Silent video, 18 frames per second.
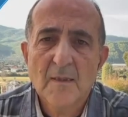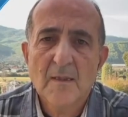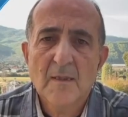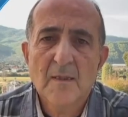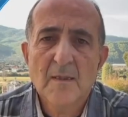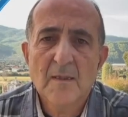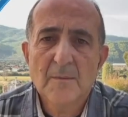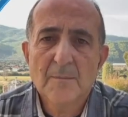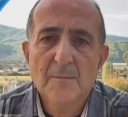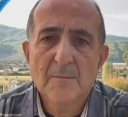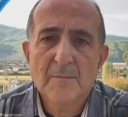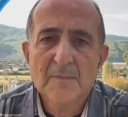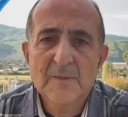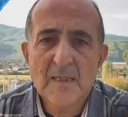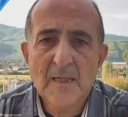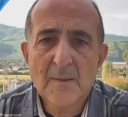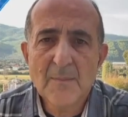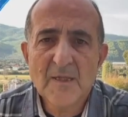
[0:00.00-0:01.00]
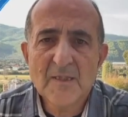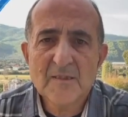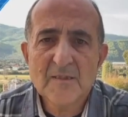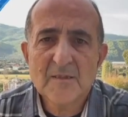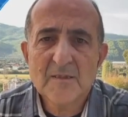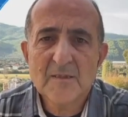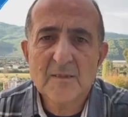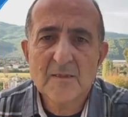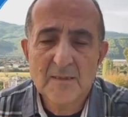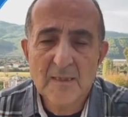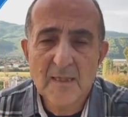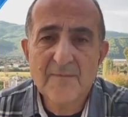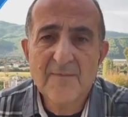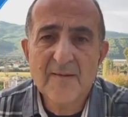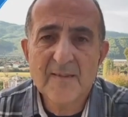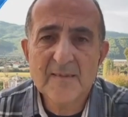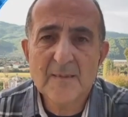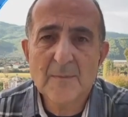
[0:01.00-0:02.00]
E, daha maç daha
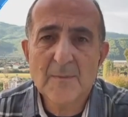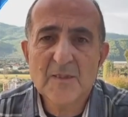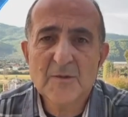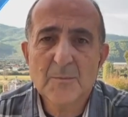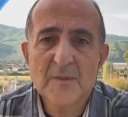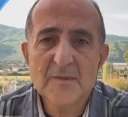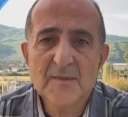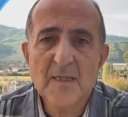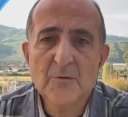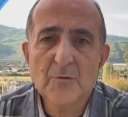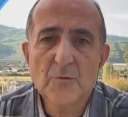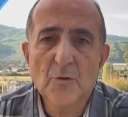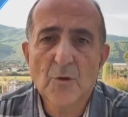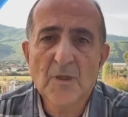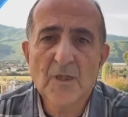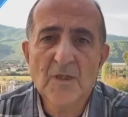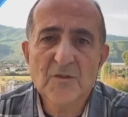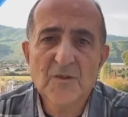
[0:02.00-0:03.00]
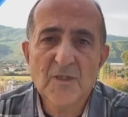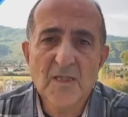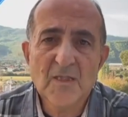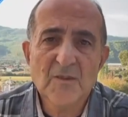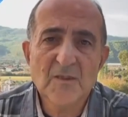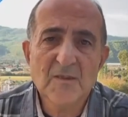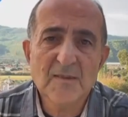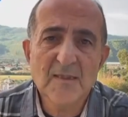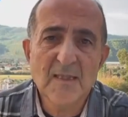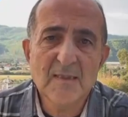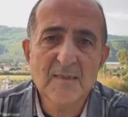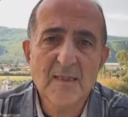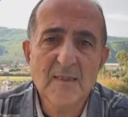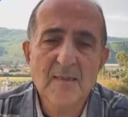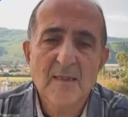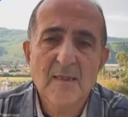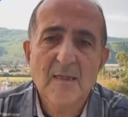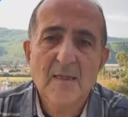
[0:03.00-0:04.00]
fazla maç pazar günü oynanacağı için
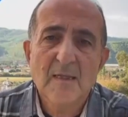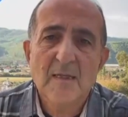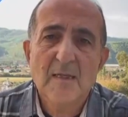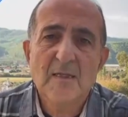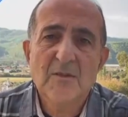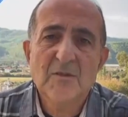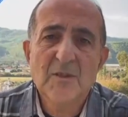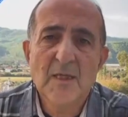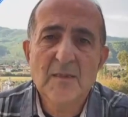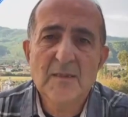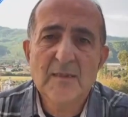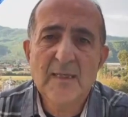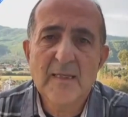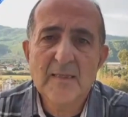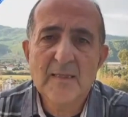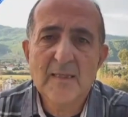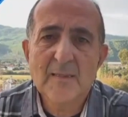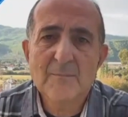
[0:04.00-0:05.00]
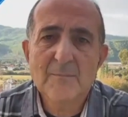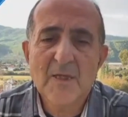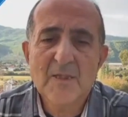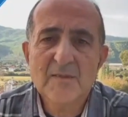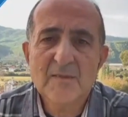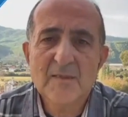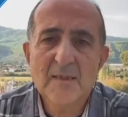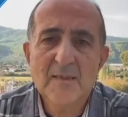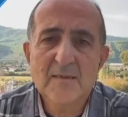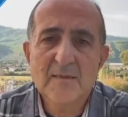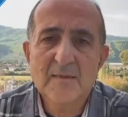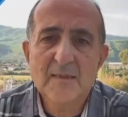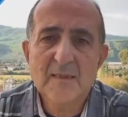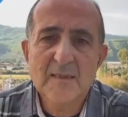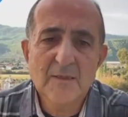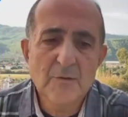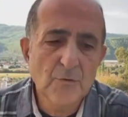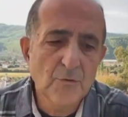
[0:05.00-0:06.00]
zaten e, canlı yayınlanan maç sayısı
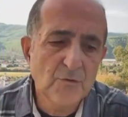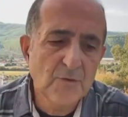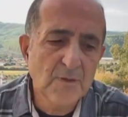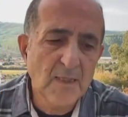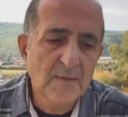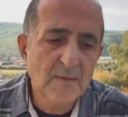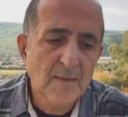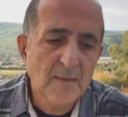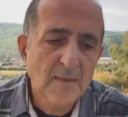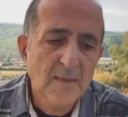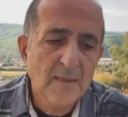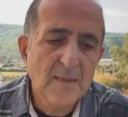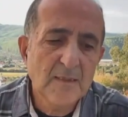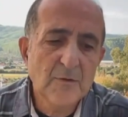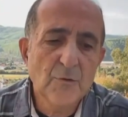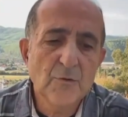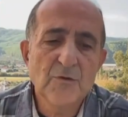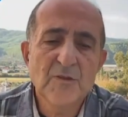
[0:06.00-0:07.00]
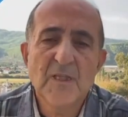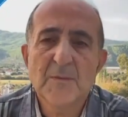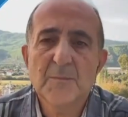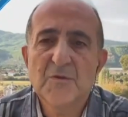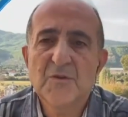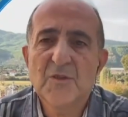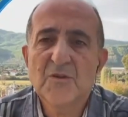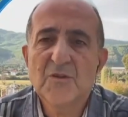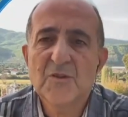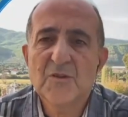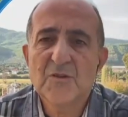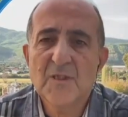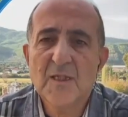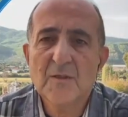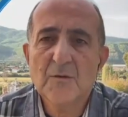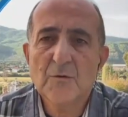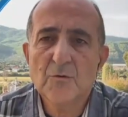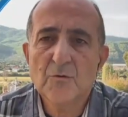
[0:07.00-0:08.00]
200'den 270'e
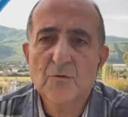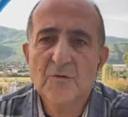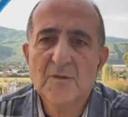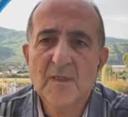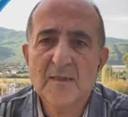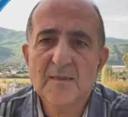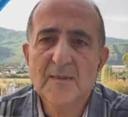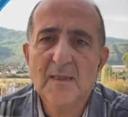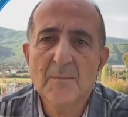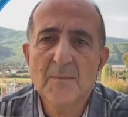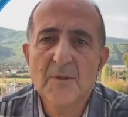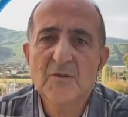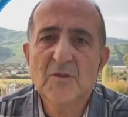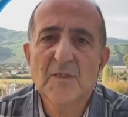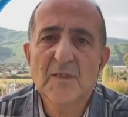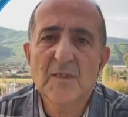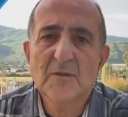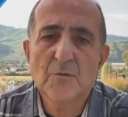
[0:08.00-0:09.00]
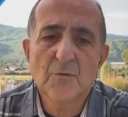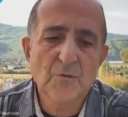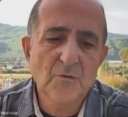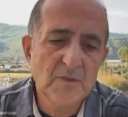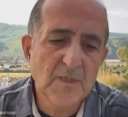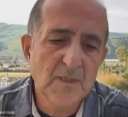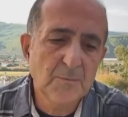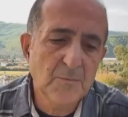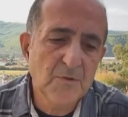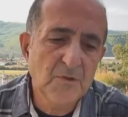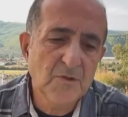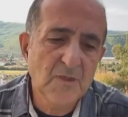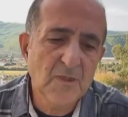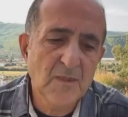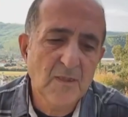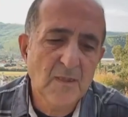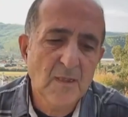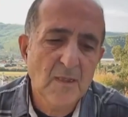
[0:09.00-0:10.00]
çıkacak. 380 maçın
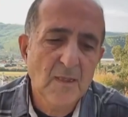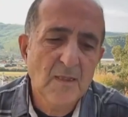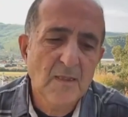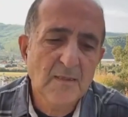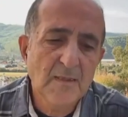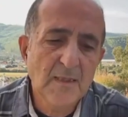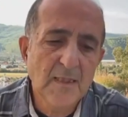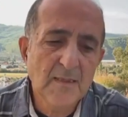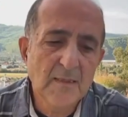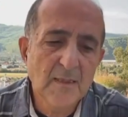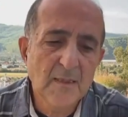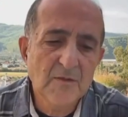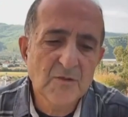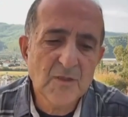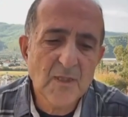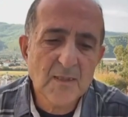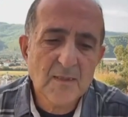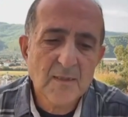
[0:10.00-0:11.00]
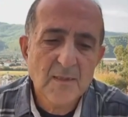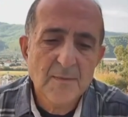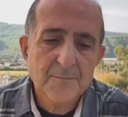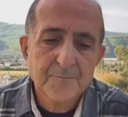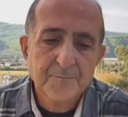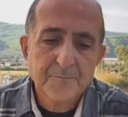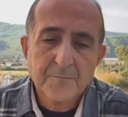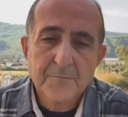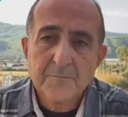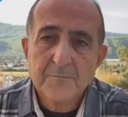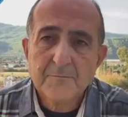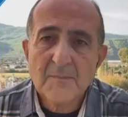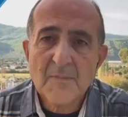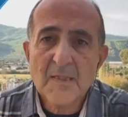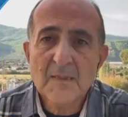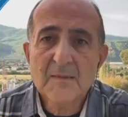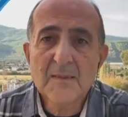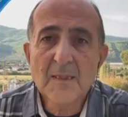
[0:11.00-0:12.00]
270'i yayınlanacak.
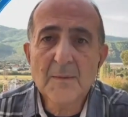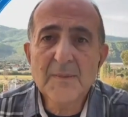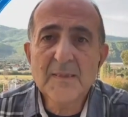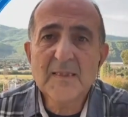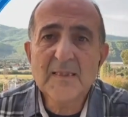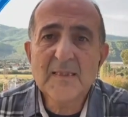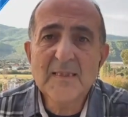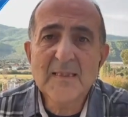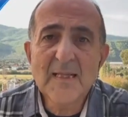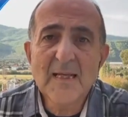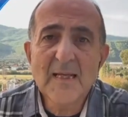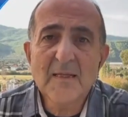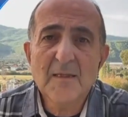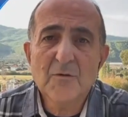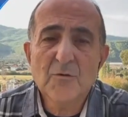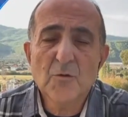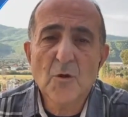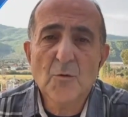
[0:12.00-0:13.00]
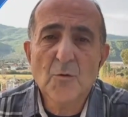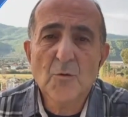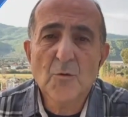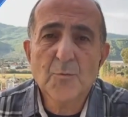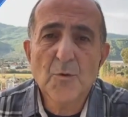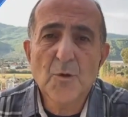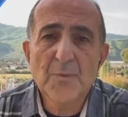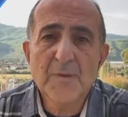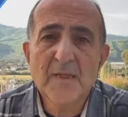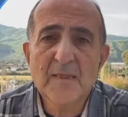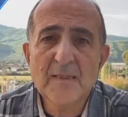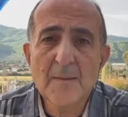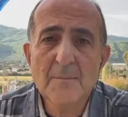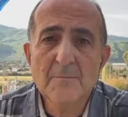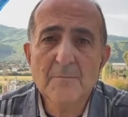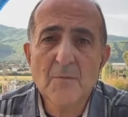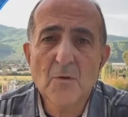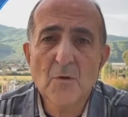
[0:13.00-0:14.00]
Tabii ki yine çok büyük bir
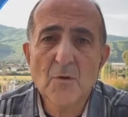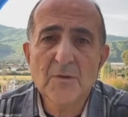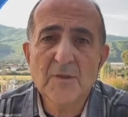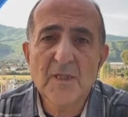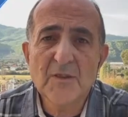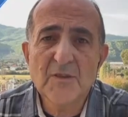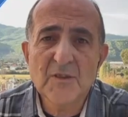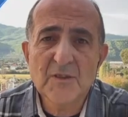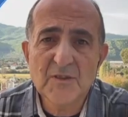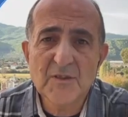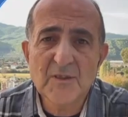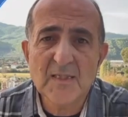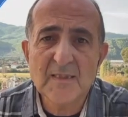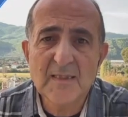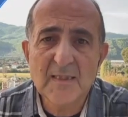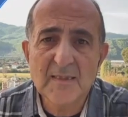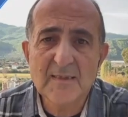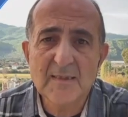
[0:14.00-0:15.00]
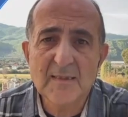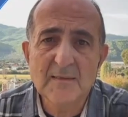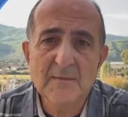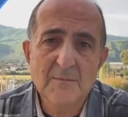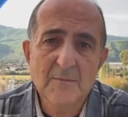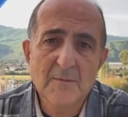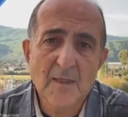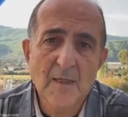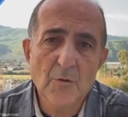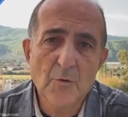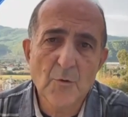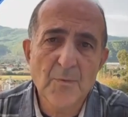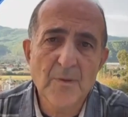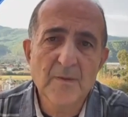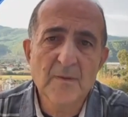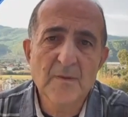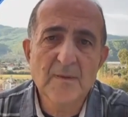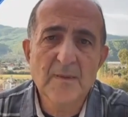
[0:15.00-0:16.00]
rakam ortaya çıkacak kesin
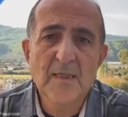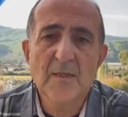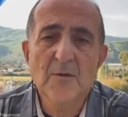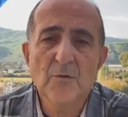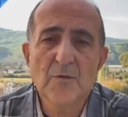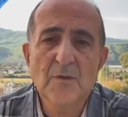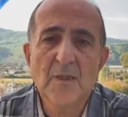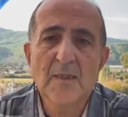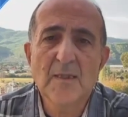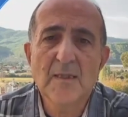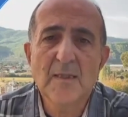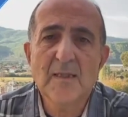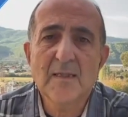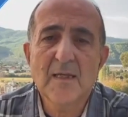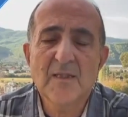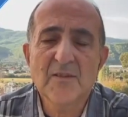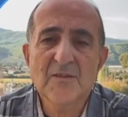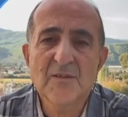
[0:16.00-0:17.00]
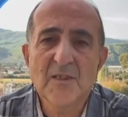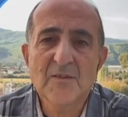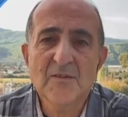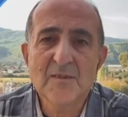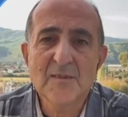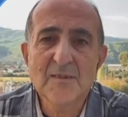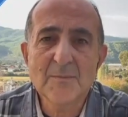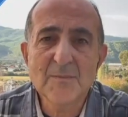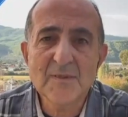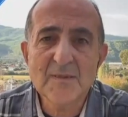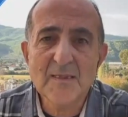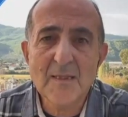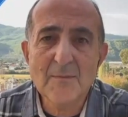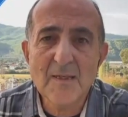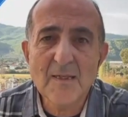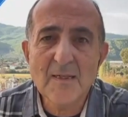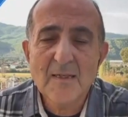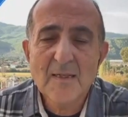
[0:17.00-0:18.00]
Avrupa'nın diğer ülkeleriyle karşılaştırdığımızda
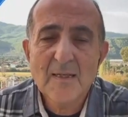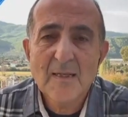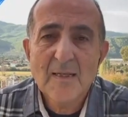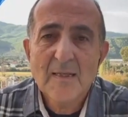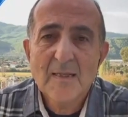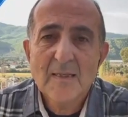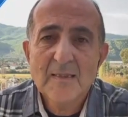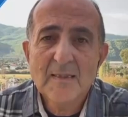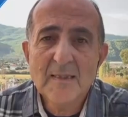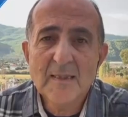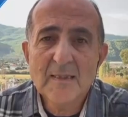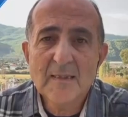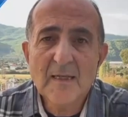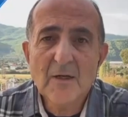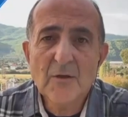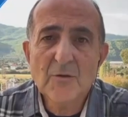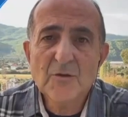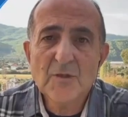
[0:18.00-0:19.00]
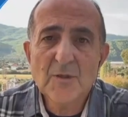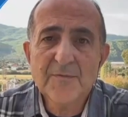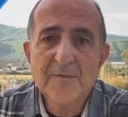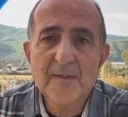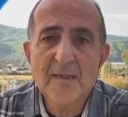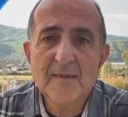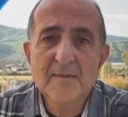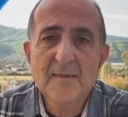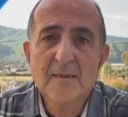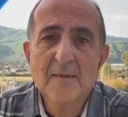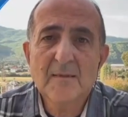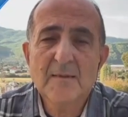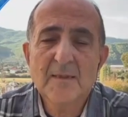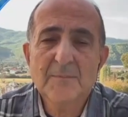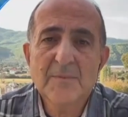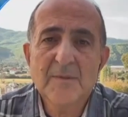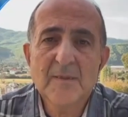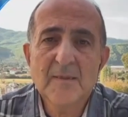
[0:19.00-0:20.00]
ama yine daha önce Fransa
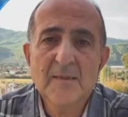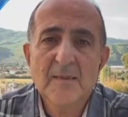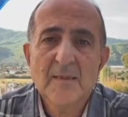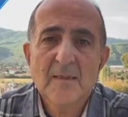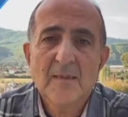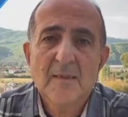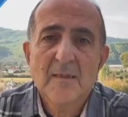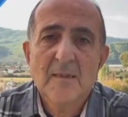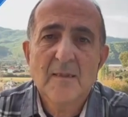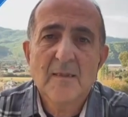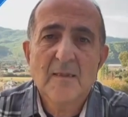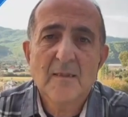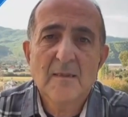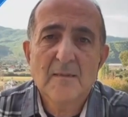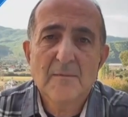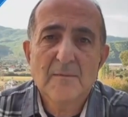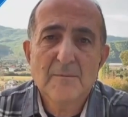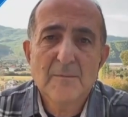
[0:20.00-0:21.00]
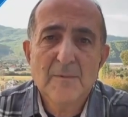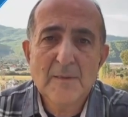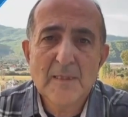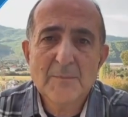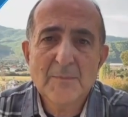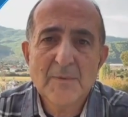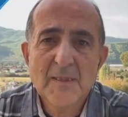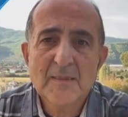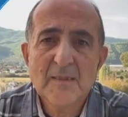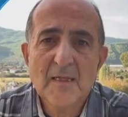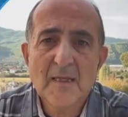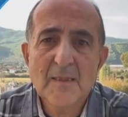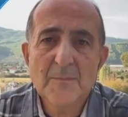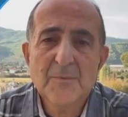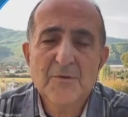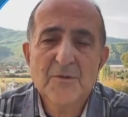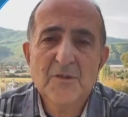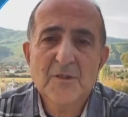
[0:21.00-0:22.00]
Lig 1'i e, Lig 1'e
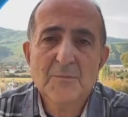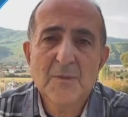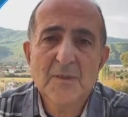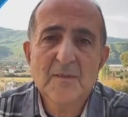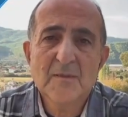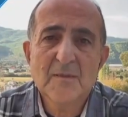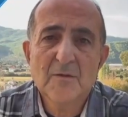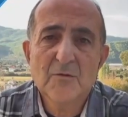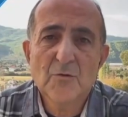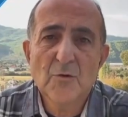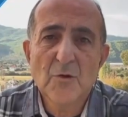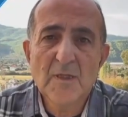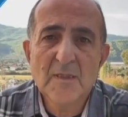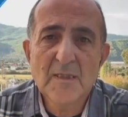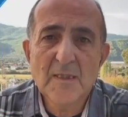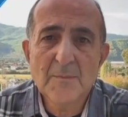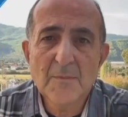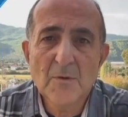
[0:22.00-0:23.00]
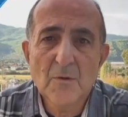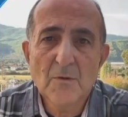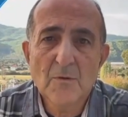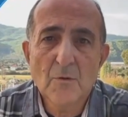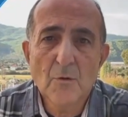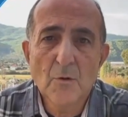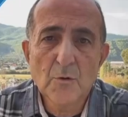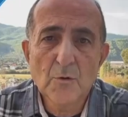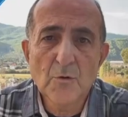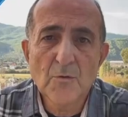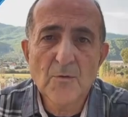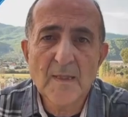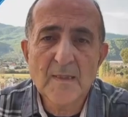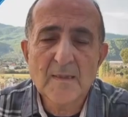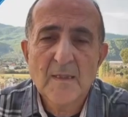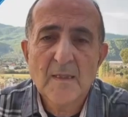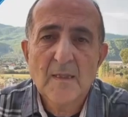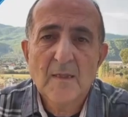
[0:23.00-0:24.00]
talip çıkmadığında söylediğim olgu var.